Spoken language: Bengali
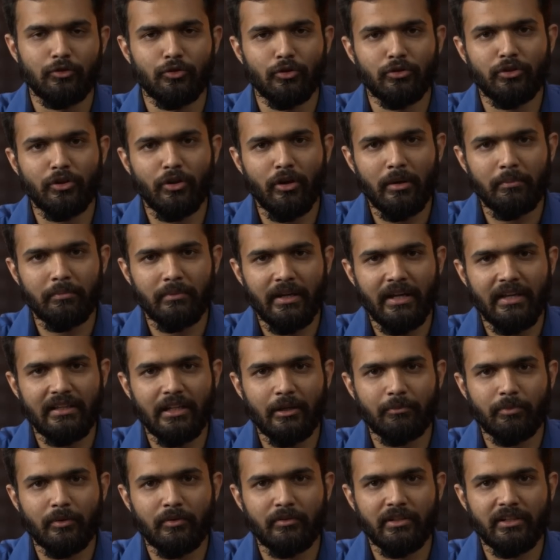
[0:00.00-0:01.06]
যদিও আমরা এই
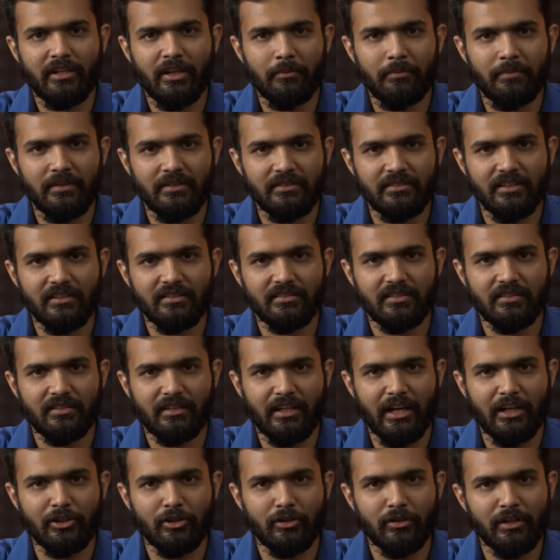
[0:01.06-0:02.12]
ল্যাপটপটিকে বিজনেস
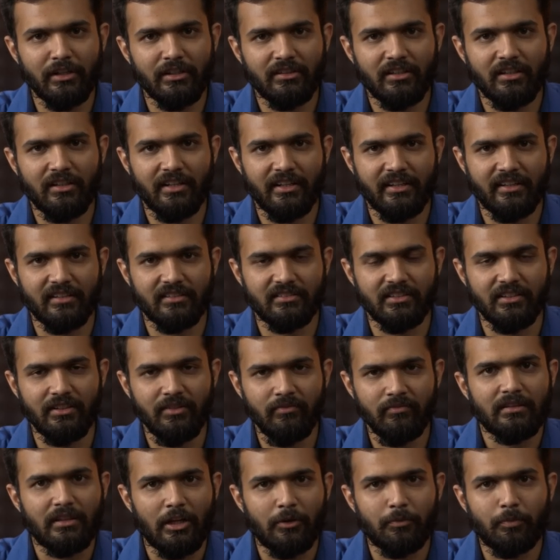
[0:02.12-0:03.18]
ক্যাটাগরিতে রেখেছি
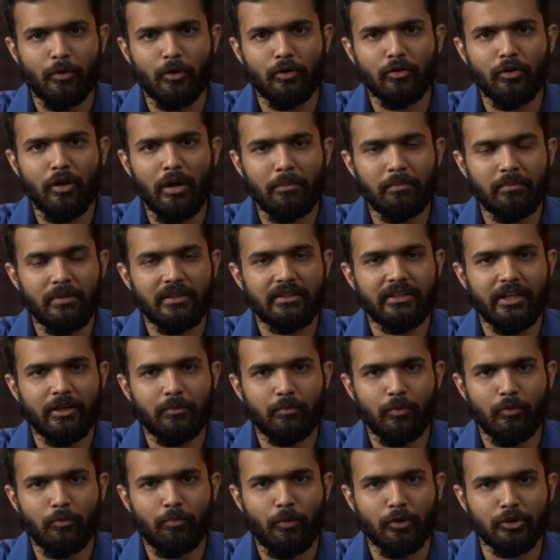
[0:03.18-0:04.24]
তারপরও আমরা
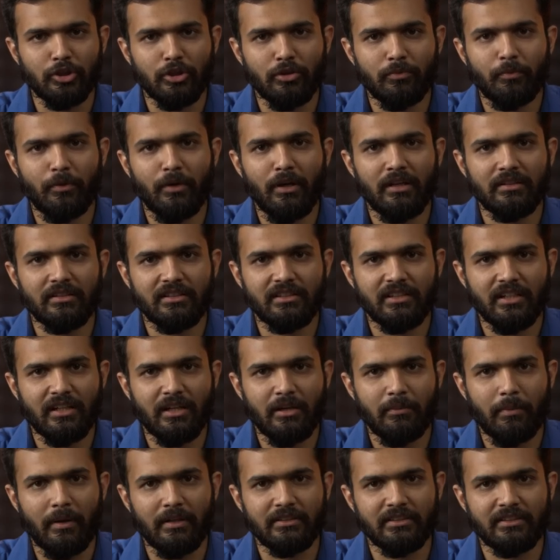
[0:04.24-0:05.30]
দেখব পঁচানব্বই হাজার টাকা
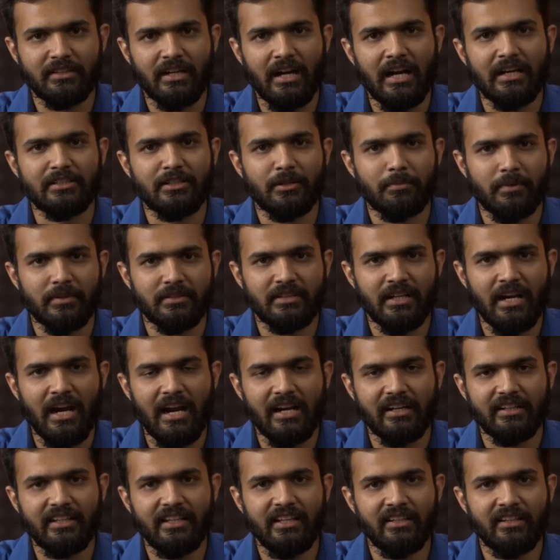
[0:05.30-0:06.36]
বাজেটের আশেপাশে
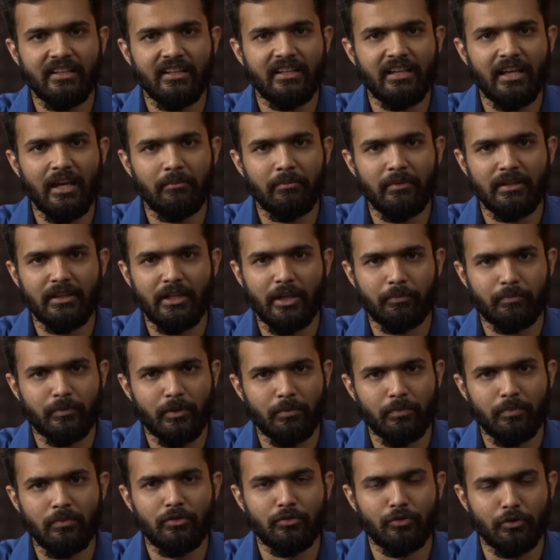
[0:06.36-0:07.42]
আর কি কি গেমিং
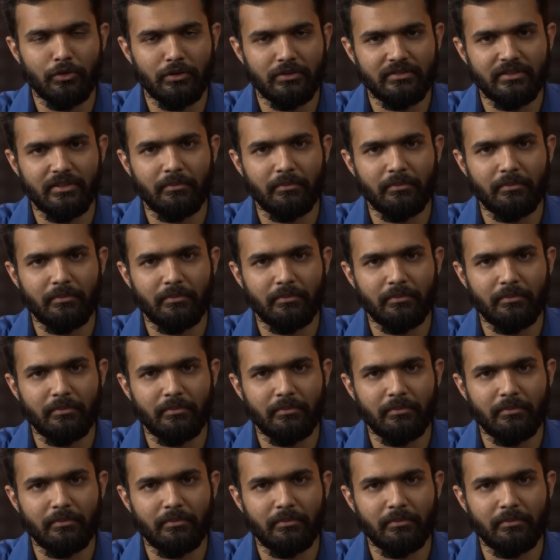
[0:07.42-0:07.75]
ল্যাপটপ রয়েছে